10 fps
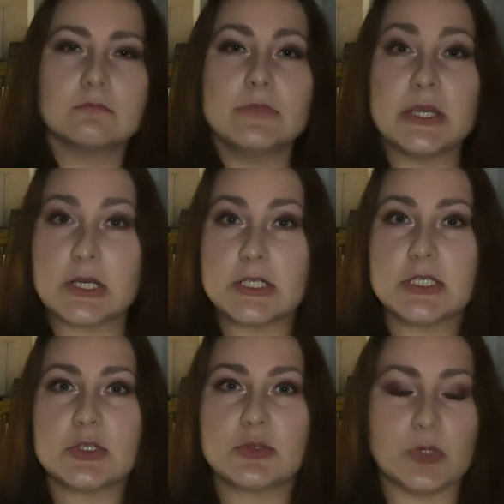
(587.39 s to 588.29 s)
Мне
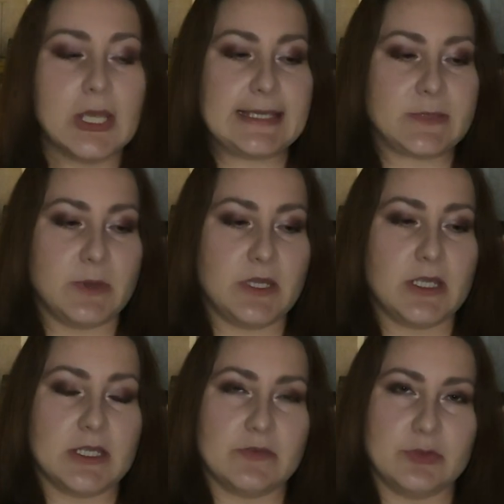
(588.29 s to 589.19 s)
кажется, что,
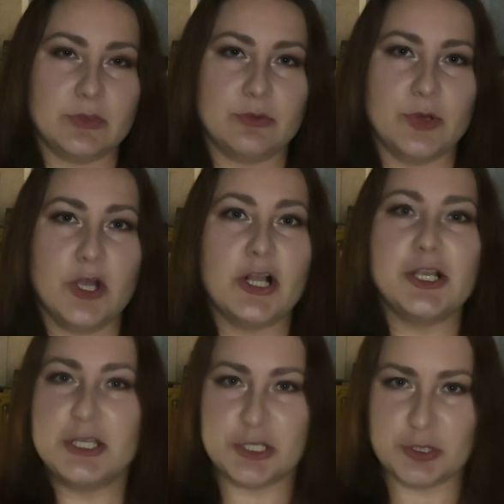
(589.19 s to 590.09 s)
несмотря на вот эту
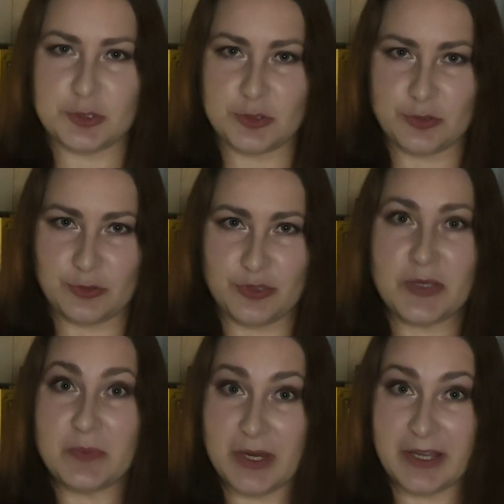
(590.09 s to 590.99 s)
личностную
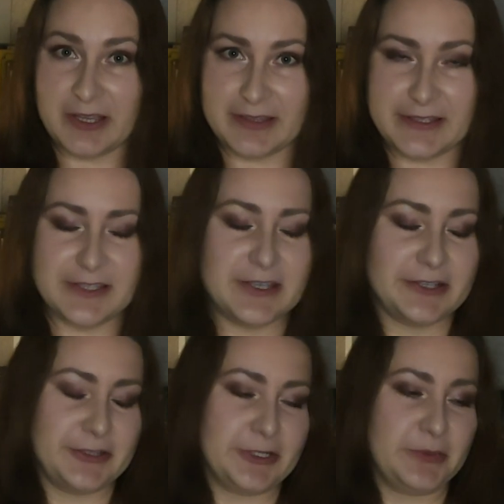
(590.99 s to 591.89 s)
неприятность
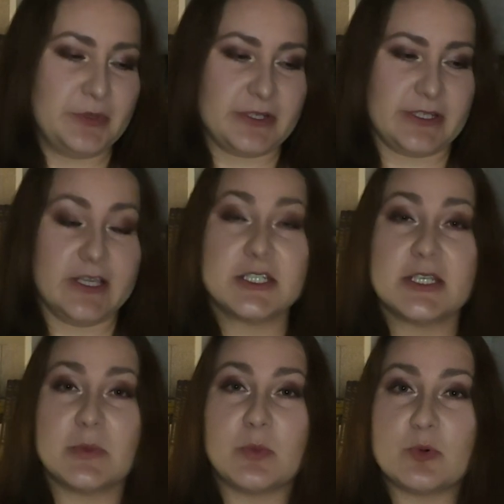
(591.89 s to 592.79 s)
некоторых
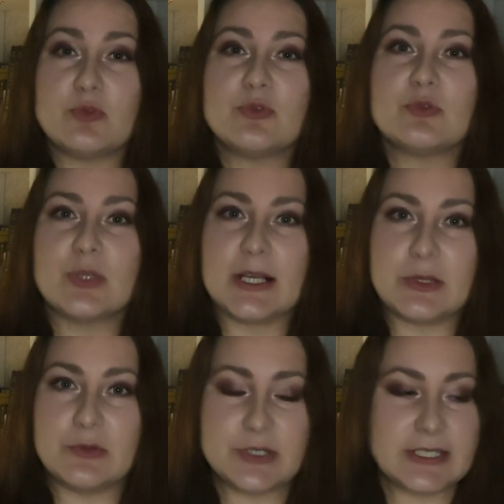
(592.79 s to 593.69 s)
персонажей, Прусу
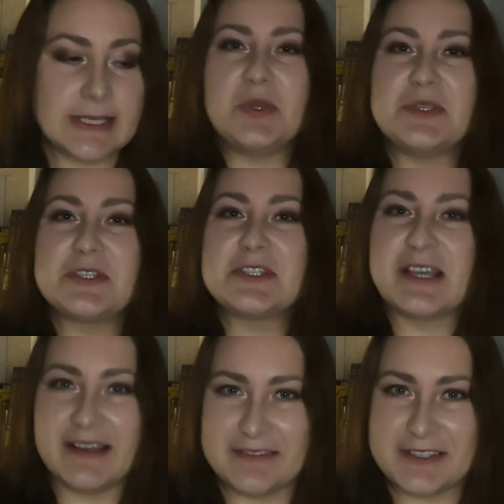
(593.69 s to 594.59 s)
удалось
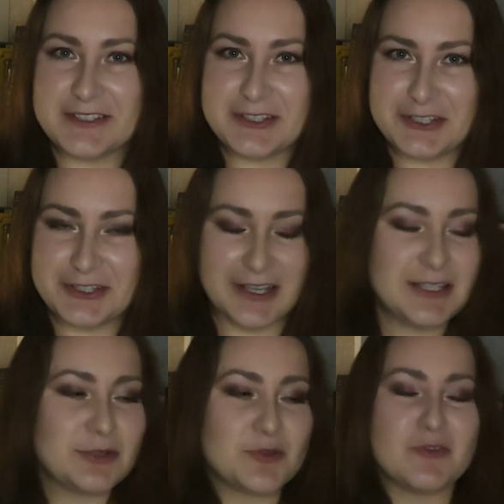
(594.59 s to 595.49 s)
представить
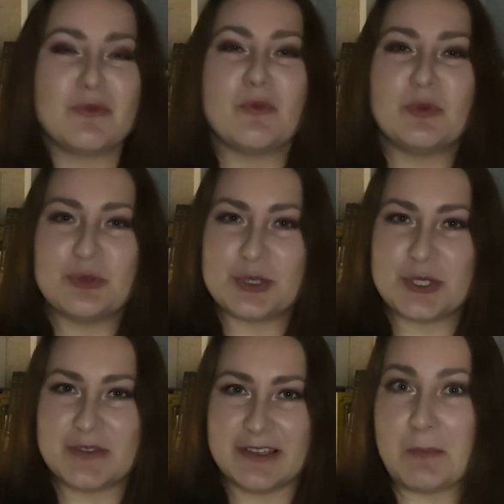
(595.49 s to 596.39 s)
читателю свое
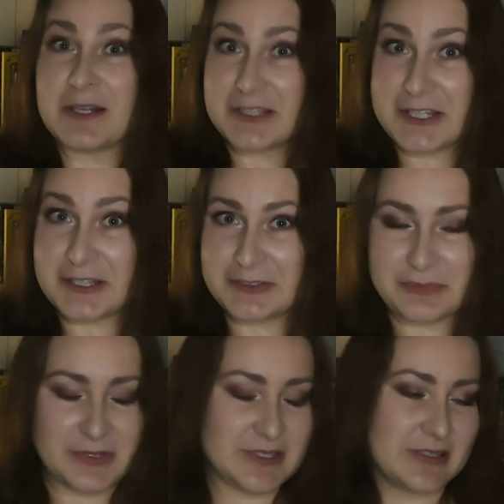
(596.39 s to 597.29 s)
множество
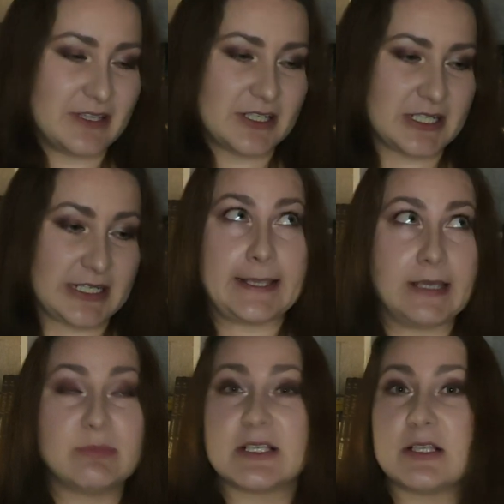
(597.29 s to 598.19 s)
портретов персонажных. И
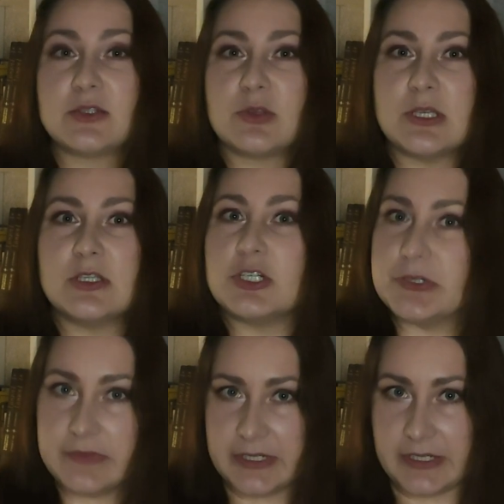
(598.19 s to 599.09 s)
я бы сказала, что они
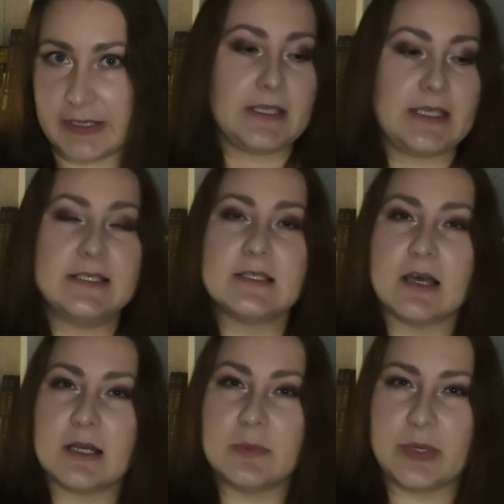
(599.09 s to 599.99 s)
живые. И
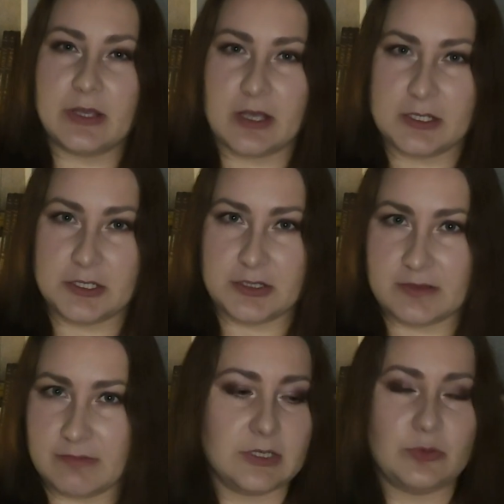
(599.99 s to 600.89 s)
старый
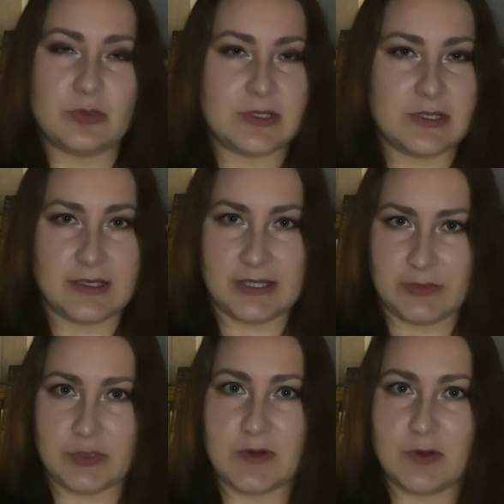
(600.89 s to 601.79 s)
приказчик, который знает
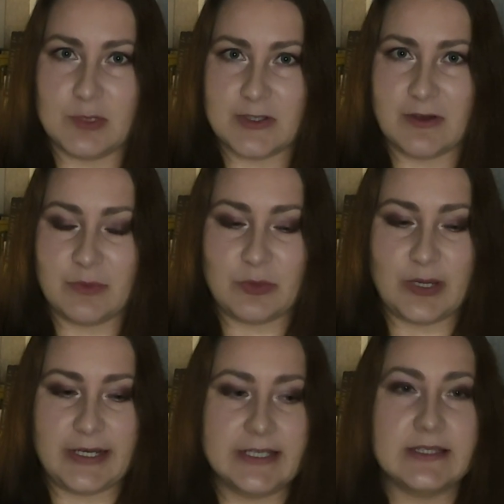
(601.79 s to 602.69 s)
того же Вакульского
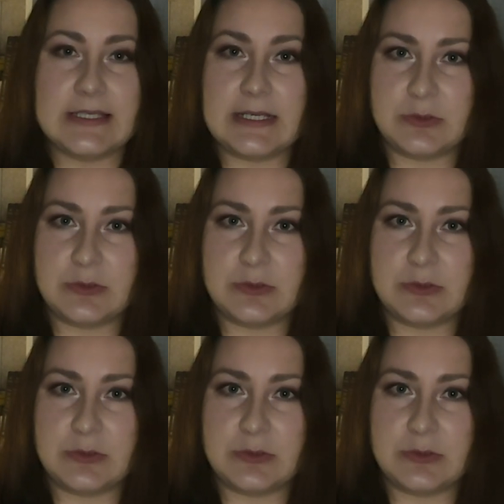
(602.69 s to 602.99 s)
много лет, и